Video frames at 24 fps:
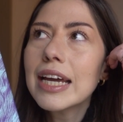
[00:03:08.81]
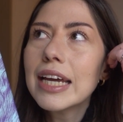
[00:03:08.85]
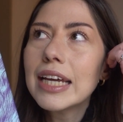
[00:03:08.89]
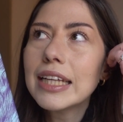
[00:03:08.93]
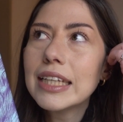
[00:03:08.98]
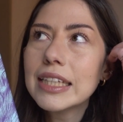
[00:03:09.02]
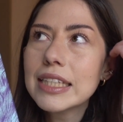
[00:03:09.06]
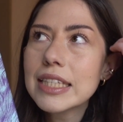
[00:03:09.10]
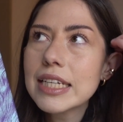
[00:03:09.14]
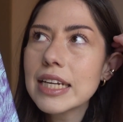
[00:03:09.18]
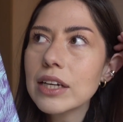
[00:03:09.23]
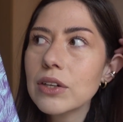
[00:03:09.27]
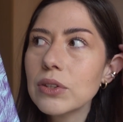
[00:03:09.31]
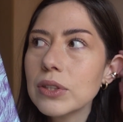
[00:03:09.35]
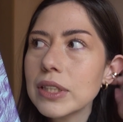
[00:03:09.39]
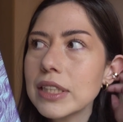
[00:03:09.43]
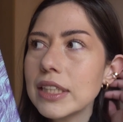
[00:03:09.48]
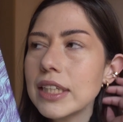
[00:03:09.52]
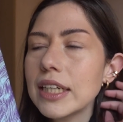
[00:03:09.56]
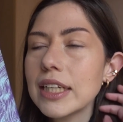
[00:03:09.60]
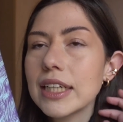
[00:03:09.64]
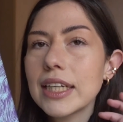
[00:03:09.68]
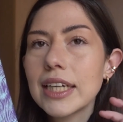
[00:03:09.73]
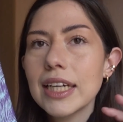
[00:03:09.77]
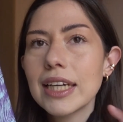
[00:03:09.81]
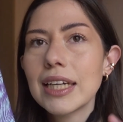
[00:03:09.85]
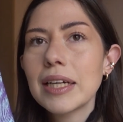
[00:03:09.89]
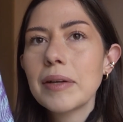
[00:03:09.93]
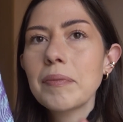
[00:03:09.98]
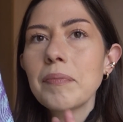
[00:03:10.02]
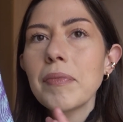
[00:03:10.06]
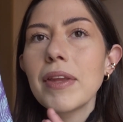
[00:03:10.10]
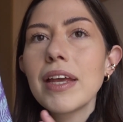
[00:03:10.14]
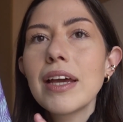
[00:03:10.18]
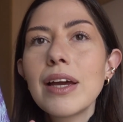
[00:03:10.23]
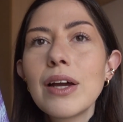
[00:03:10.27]
Inizierei col dire
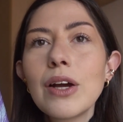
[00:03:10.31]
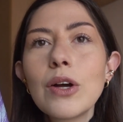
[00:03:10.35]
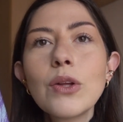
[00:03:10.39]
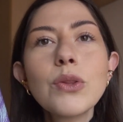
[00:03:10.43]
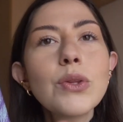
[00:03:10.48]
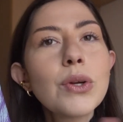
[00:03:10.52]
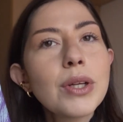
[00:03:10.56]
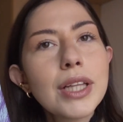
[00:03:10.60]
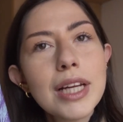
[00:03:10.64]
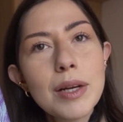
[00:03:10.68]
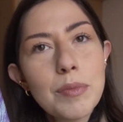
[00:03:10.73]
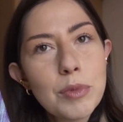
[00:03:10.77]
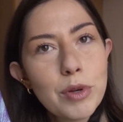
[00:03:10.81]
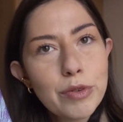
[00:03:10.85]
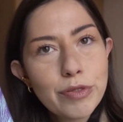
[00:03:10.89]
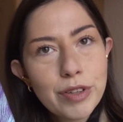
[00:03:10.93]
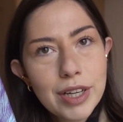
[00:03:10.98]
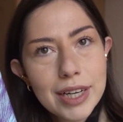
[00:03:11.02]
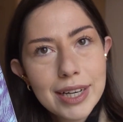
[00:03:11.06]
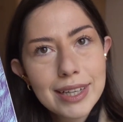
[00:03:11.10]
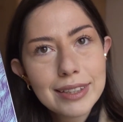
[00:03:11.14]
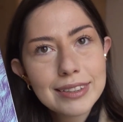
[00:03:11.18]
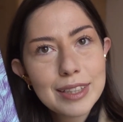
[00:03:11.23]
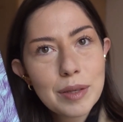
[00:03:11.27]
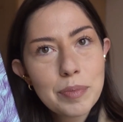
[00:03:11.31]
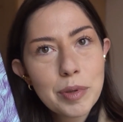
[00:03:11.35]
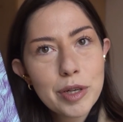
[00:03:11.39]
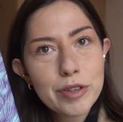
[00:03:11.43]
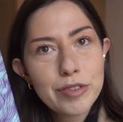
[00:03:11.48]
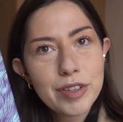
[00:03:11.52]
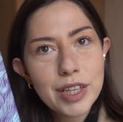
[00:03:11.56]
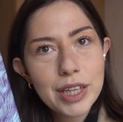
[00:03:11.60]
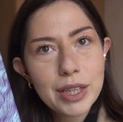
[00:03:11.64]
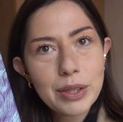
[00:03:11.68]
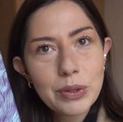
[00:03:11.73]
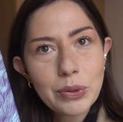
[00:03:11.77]
che non è il mio Ferrante
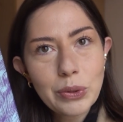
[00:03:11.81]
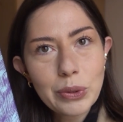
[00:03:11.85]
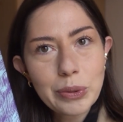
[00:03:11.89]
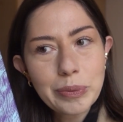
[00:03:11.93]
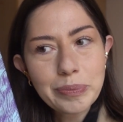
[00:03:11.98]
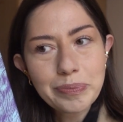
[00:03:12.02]
preferito.